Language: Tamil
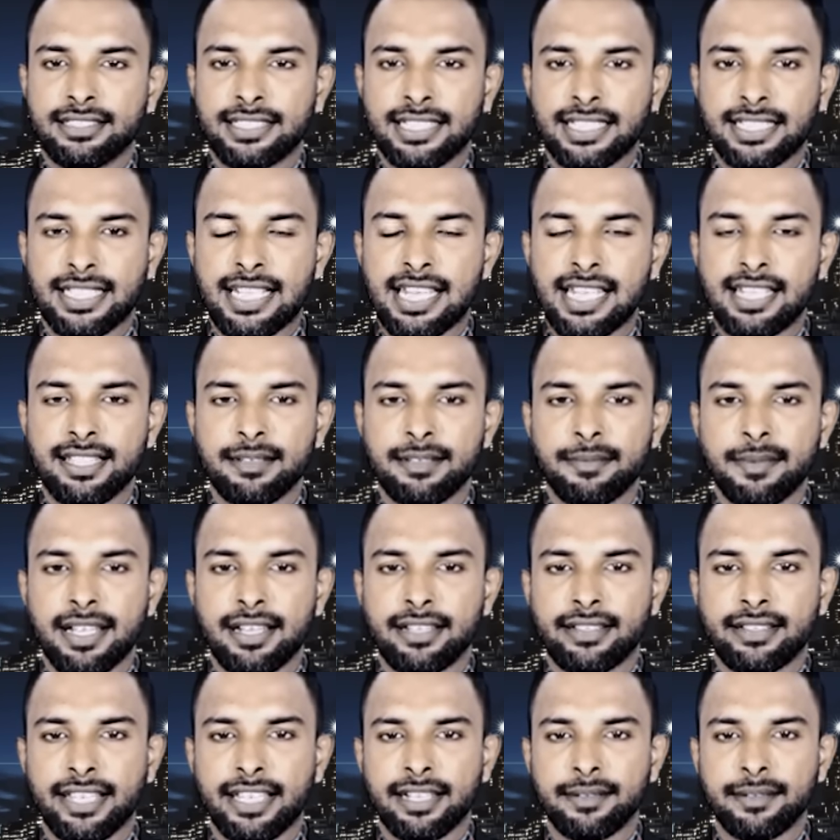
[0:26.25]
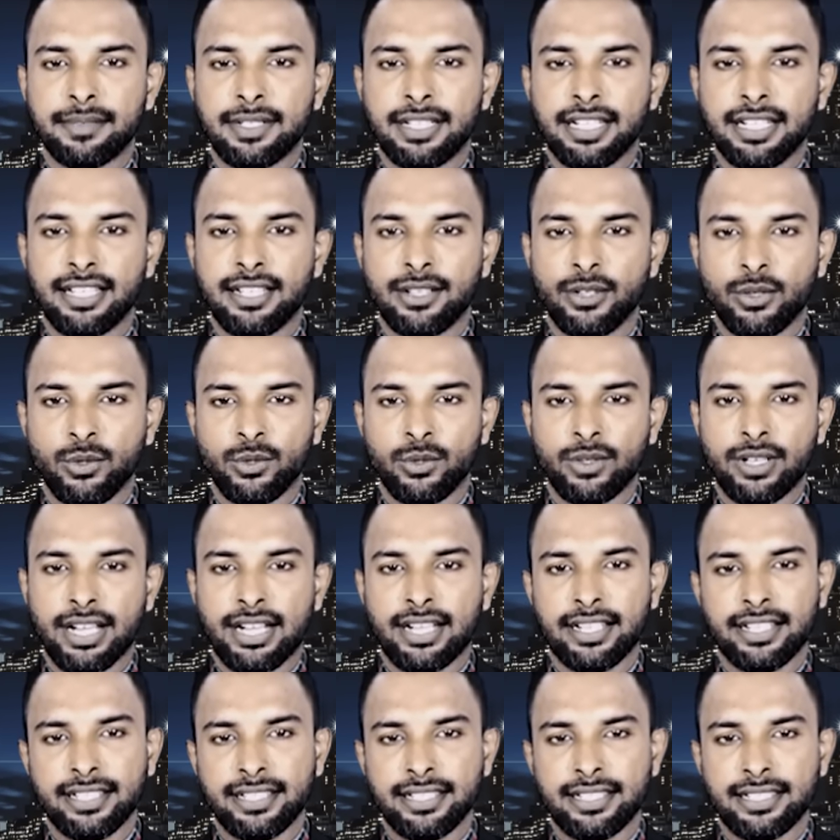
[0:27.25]
யதார்த்தமான தேர்வுகளில்
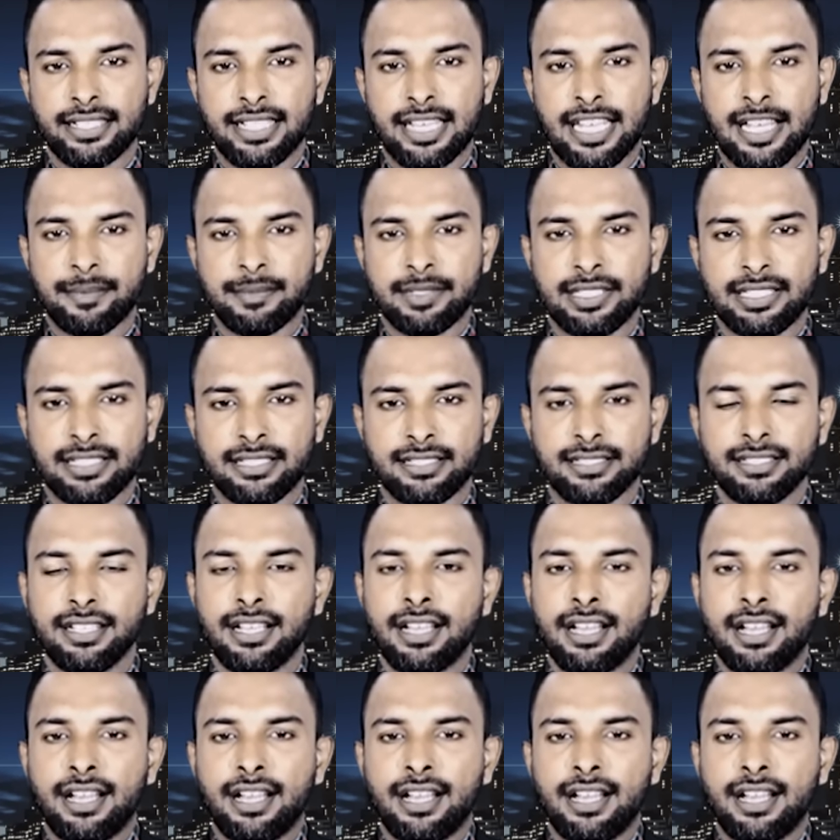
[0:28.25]
ஒன்றாக இருக்கலாம் என்று